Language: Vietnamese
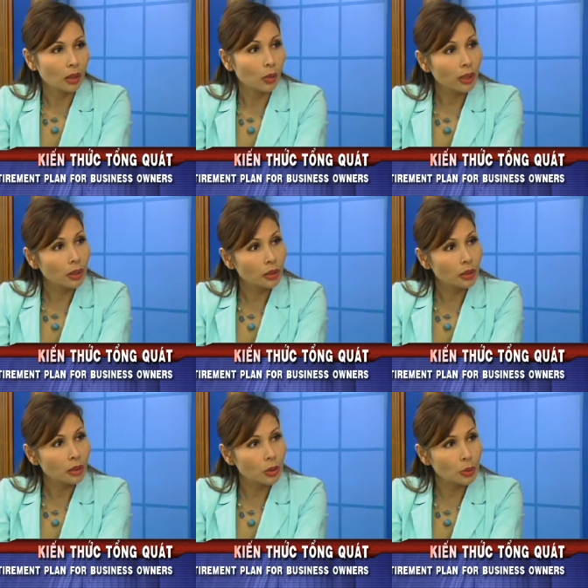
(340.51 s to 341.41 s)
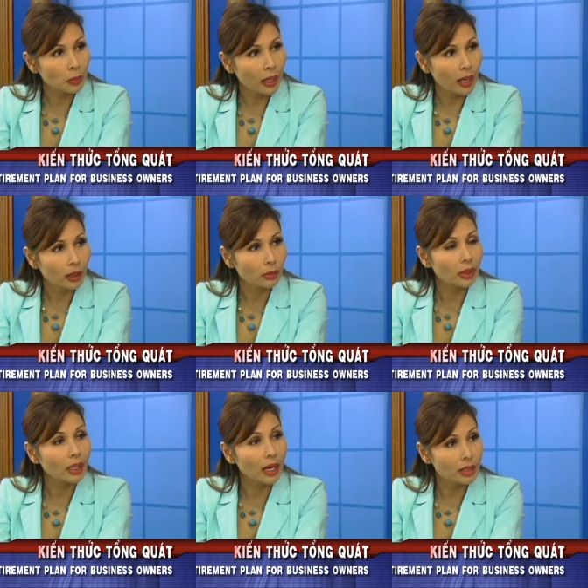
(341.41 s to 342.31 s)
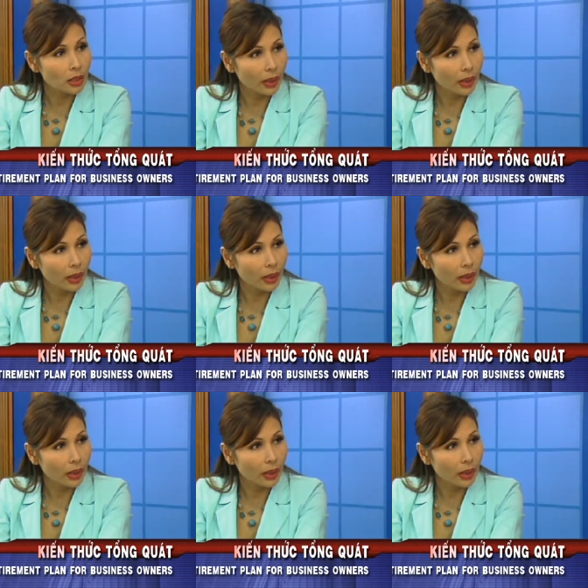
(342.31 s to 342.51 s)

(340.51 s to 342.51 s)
quỹ cho chúng ta retire sau